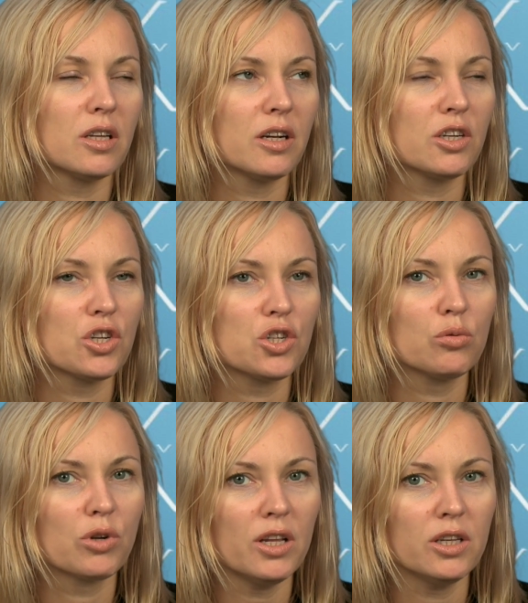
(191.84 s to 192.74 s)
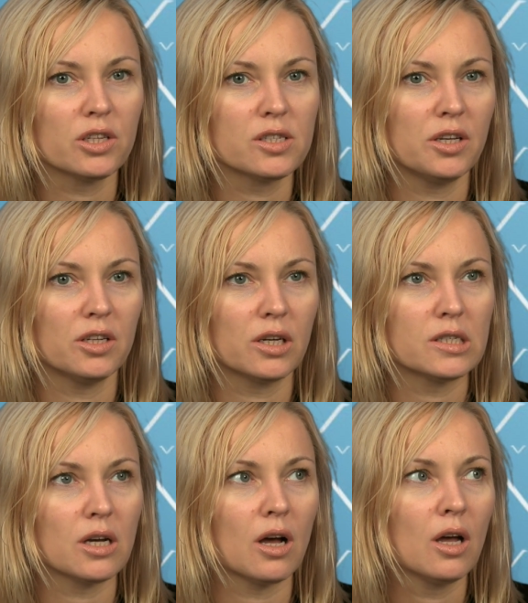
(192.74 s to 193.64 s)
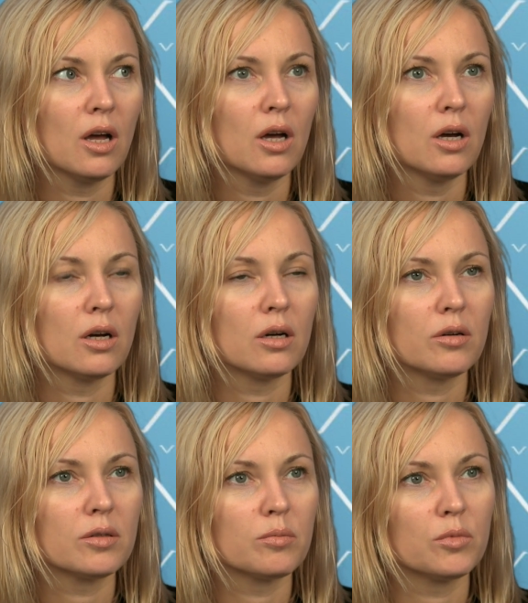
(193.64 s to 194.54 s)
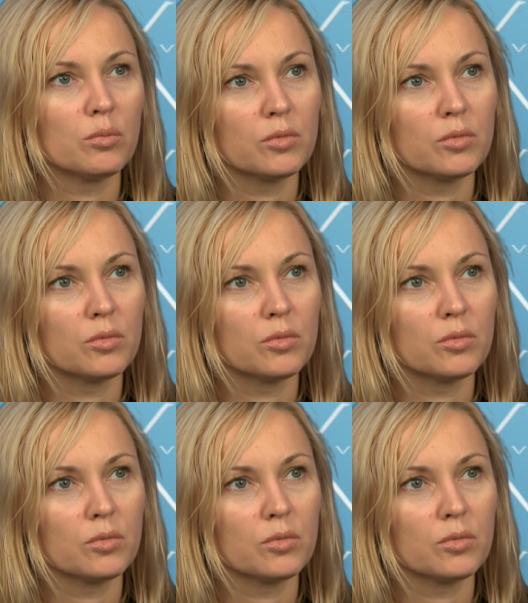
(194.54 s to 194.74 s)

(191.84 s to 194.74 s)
«Солидарная женщина Украины» это сделать? Хотя Э,